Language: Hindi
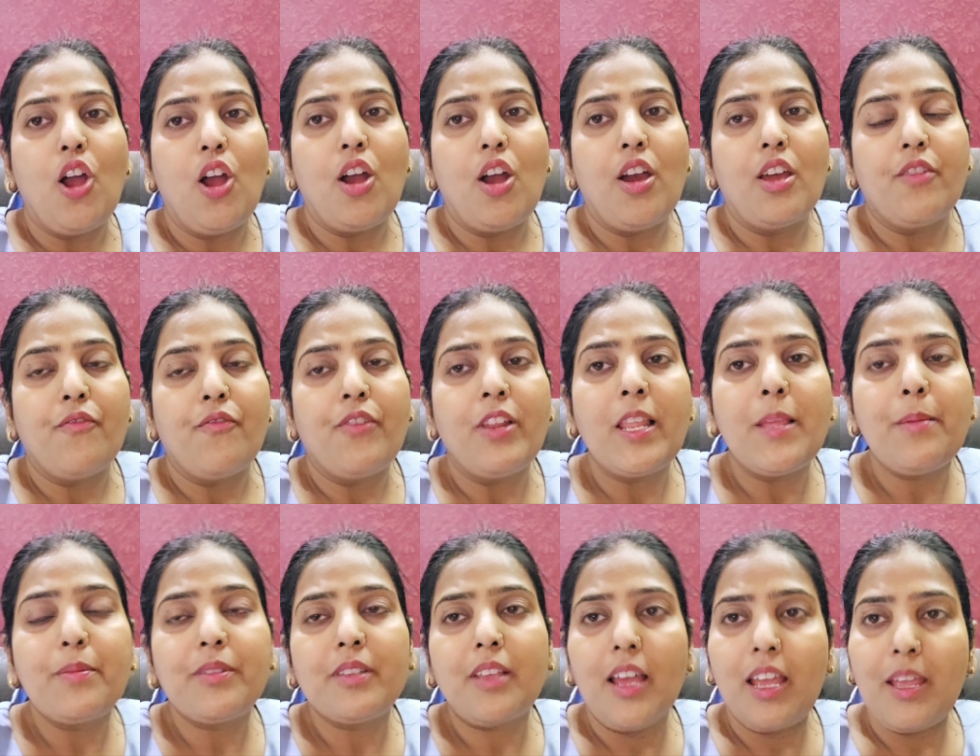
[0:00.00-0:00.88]
और
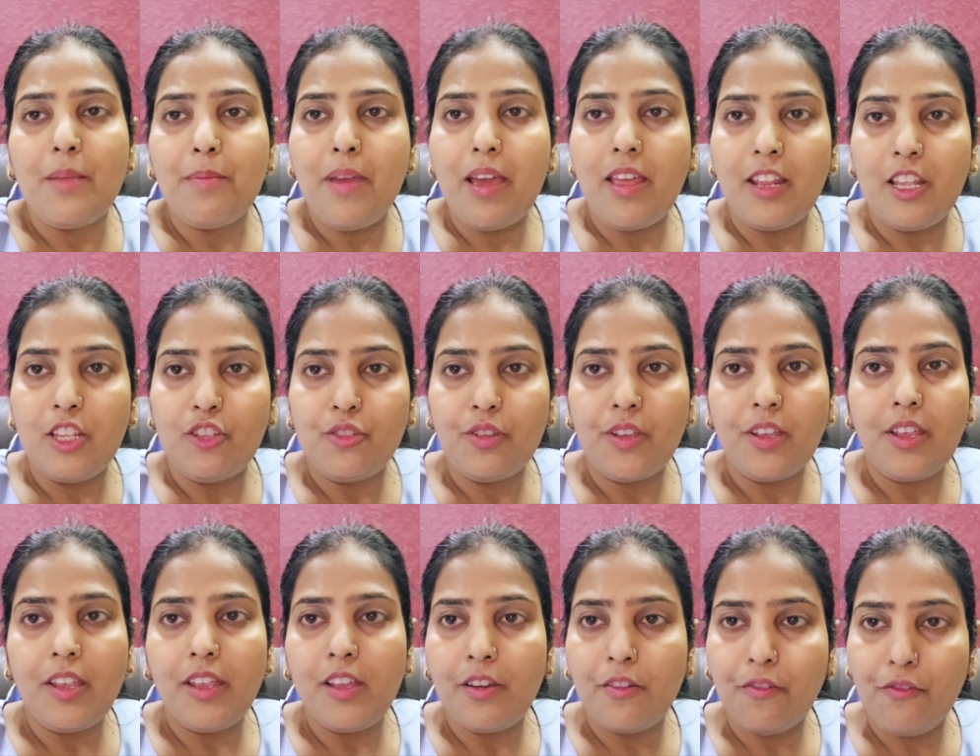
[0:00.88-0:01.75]
फिलिप्स का ही मैंने
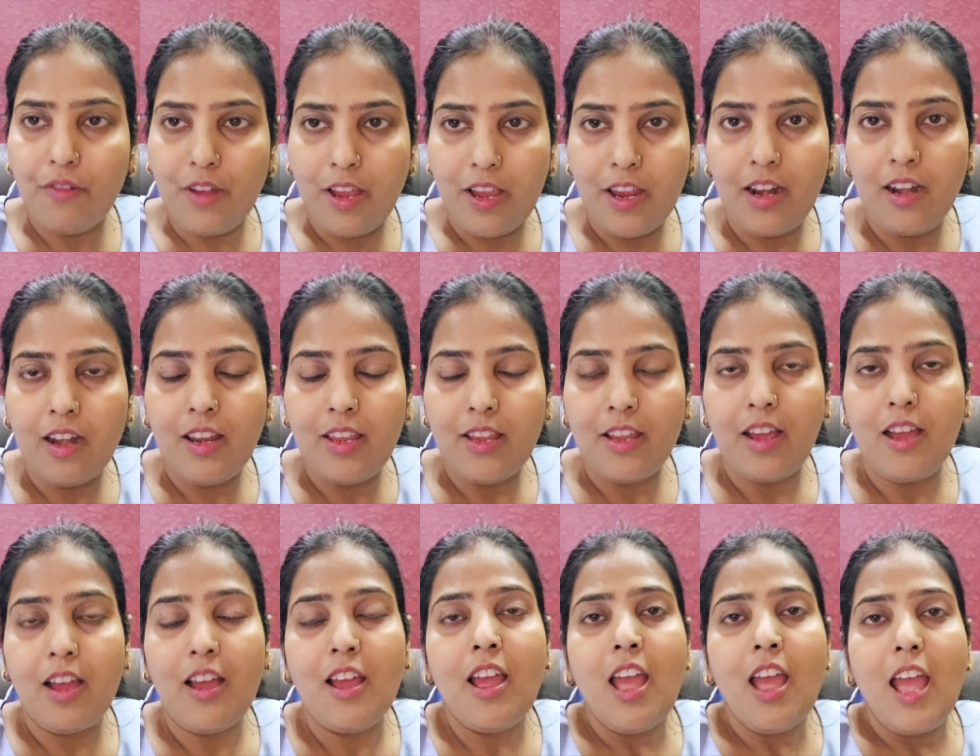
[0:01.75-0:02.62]
जो है एयर फ्रायर
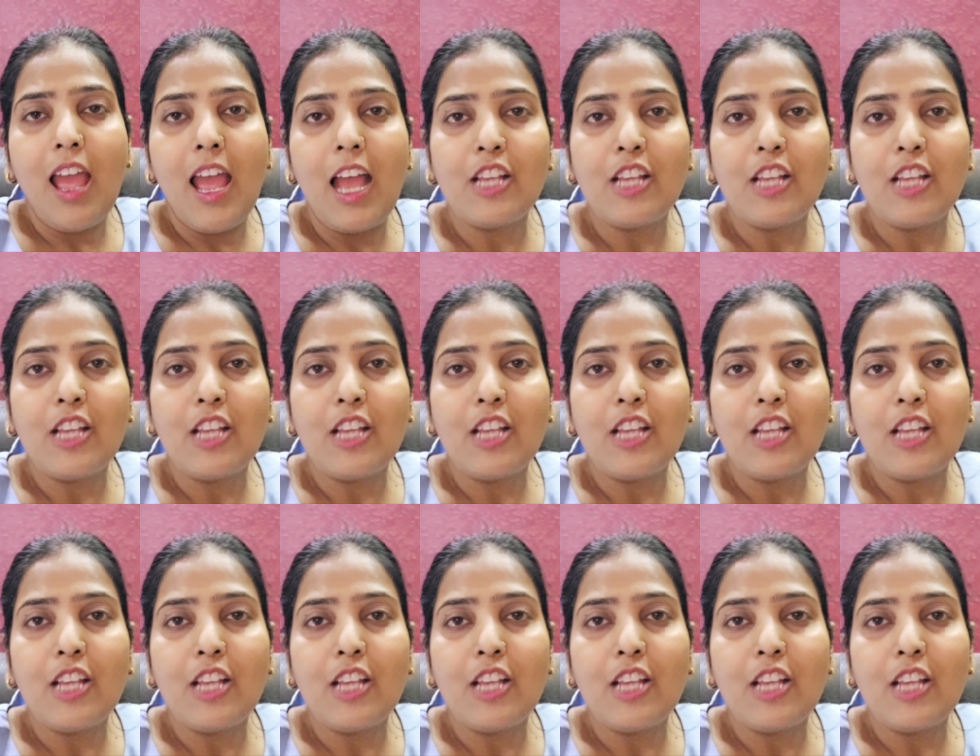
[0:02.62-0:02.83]
लिया